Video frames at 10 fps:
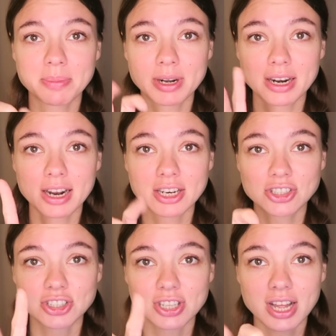
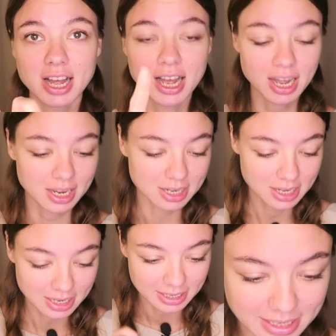прошла.
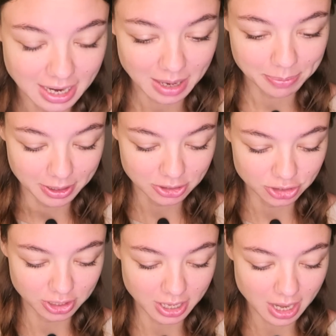Я
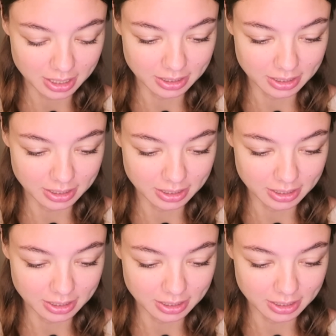прошла.